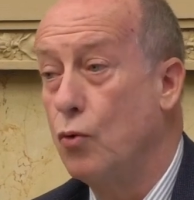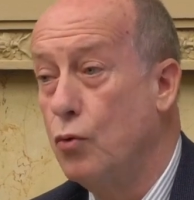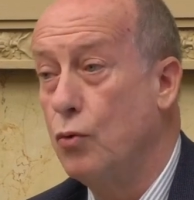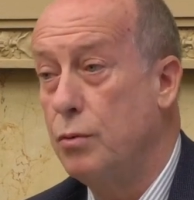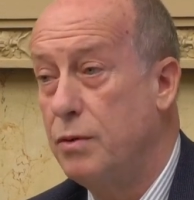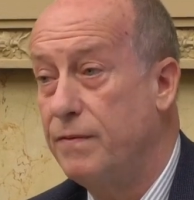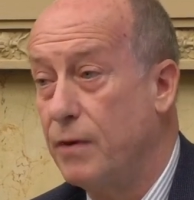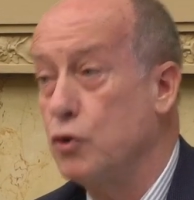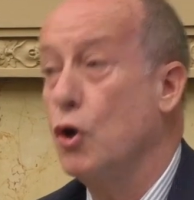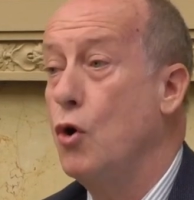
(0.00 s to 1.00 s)
ou une
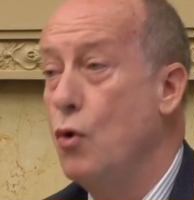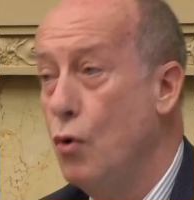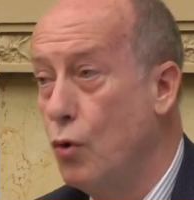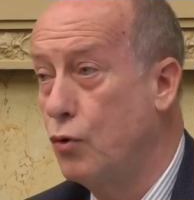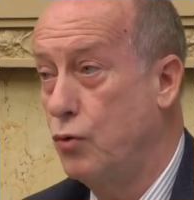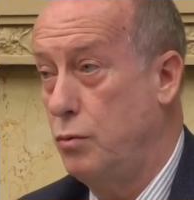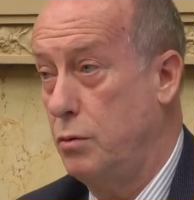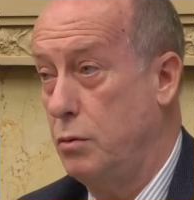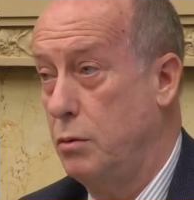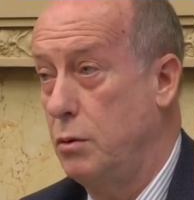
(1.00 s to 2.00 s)
différence. Aucune.